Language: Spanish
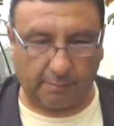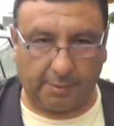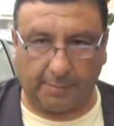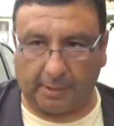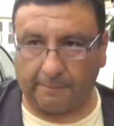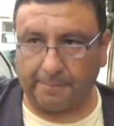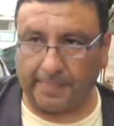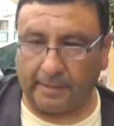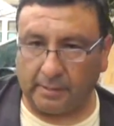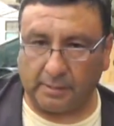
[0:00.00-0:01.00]
Primero.
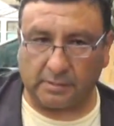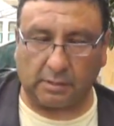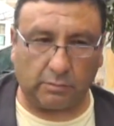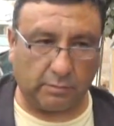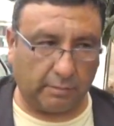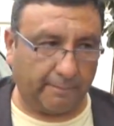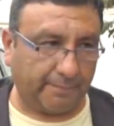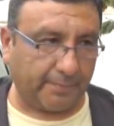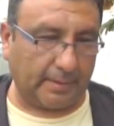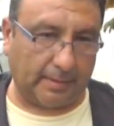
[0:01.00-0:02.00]
Segundo,
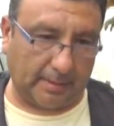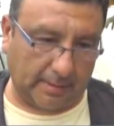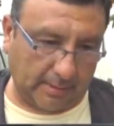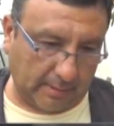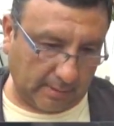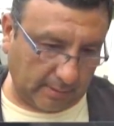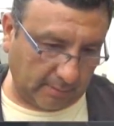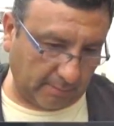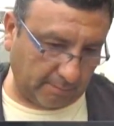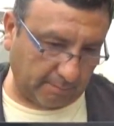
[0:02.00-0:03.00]

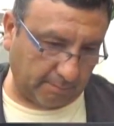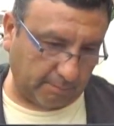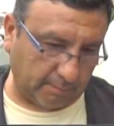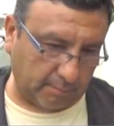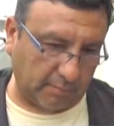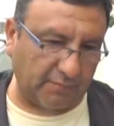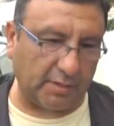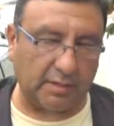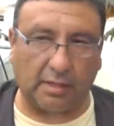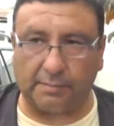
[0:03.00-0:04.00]
eh,
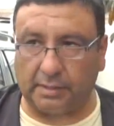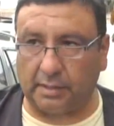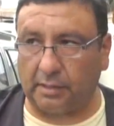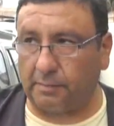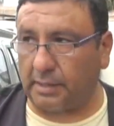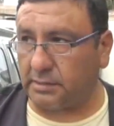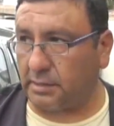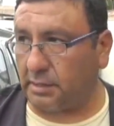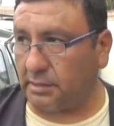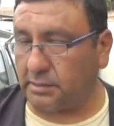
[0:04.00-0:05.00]
definitivamente iban a
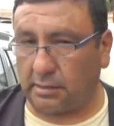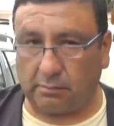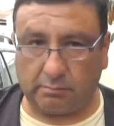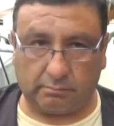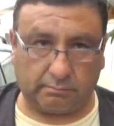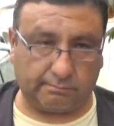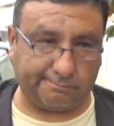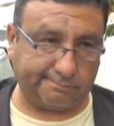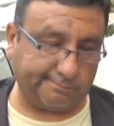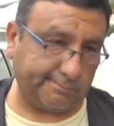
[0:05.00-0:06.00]
ser este,
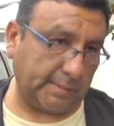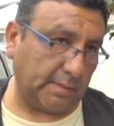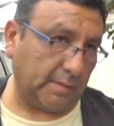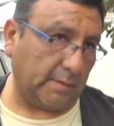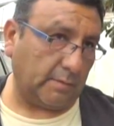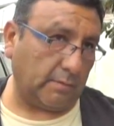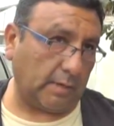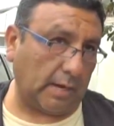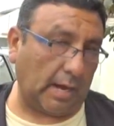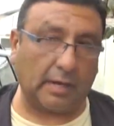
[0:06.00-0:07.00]
un
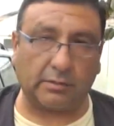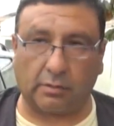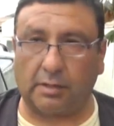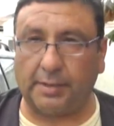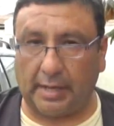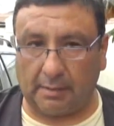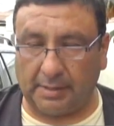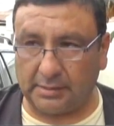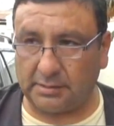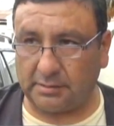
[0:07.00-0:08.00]
un acto criminal
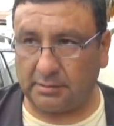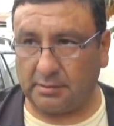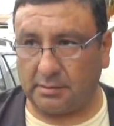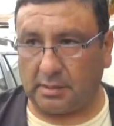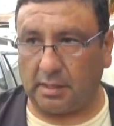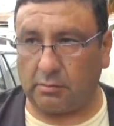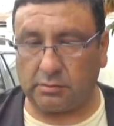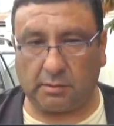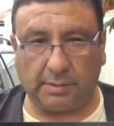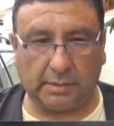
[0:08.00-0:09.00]
más que
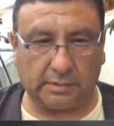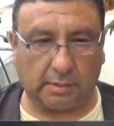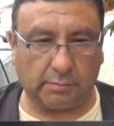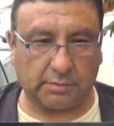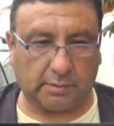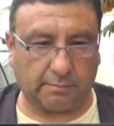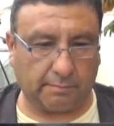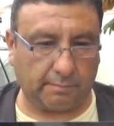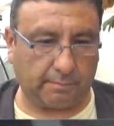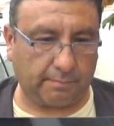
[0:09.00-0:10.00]
justamente estamos
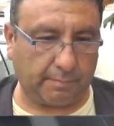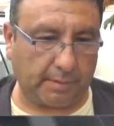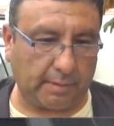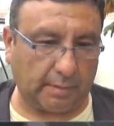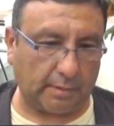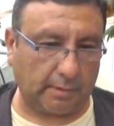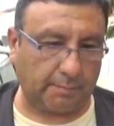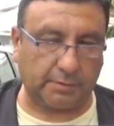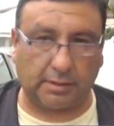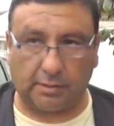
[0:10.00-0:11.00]
en eh,
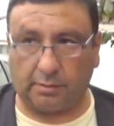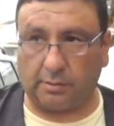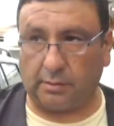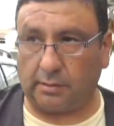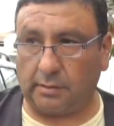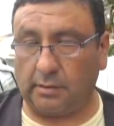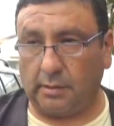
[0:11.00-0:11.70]
posterior,